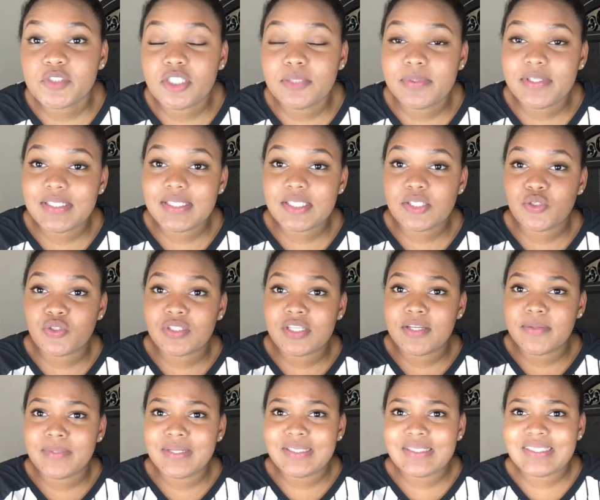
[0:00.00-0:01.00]
no olviden de
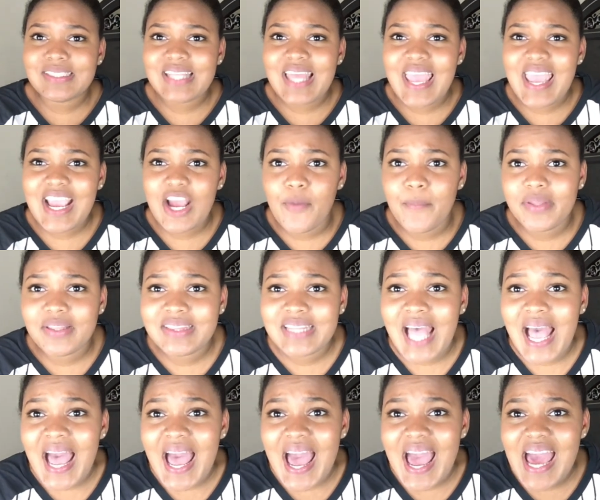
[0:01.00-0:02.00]
suscribirse,
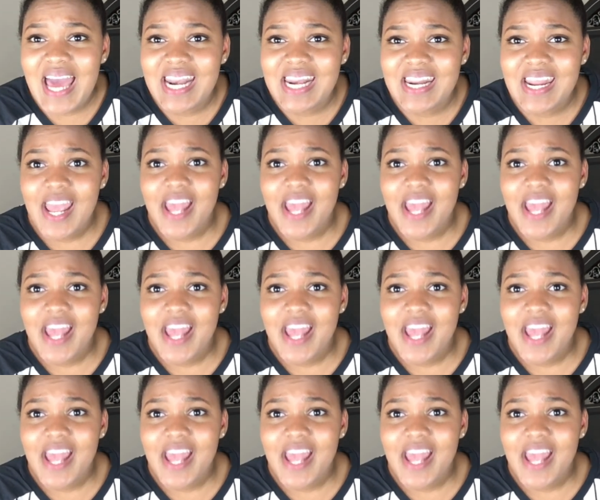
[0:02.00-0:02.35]
comentar,